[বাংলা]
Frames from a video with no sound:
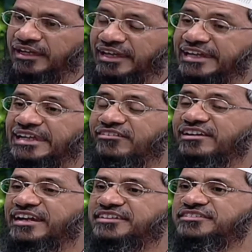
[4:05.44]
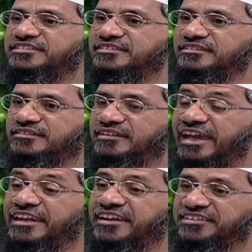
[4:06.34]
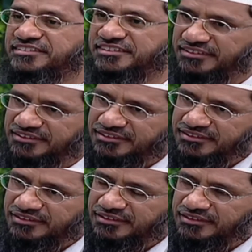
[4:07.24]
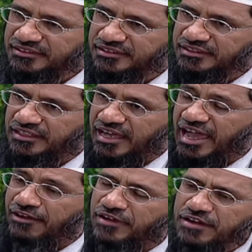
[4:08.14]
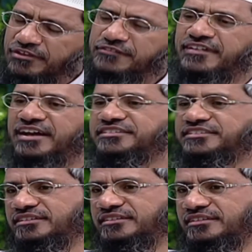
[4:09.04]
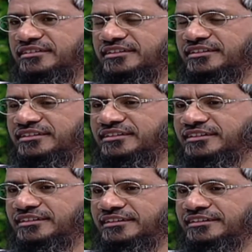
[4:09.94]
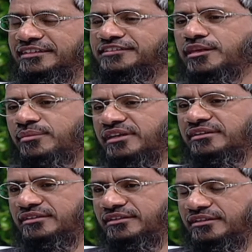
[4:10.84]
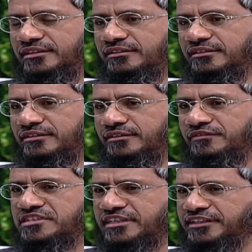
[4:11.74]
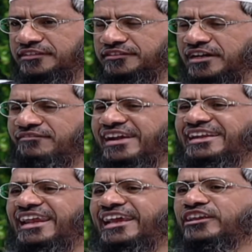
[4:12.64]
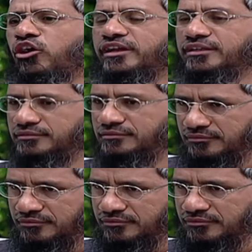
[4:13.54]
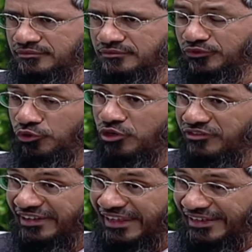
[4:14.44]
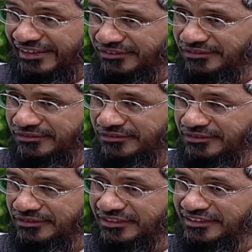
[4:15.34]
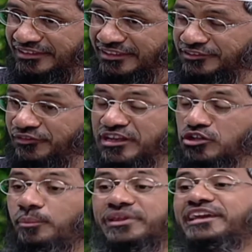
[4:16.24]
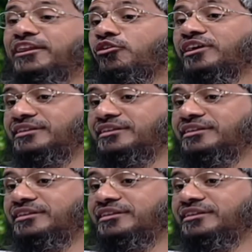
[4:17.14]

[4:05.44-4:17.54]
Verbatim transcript: এটা কখনো কোনো বিশ্রাম পায় না কিন্তু রোজা রাখলে এই পাকস্থলী আসলে খুবই সংবেদনশীল তার পাশাপাশি এই অঙ্গটা খুবই জটিল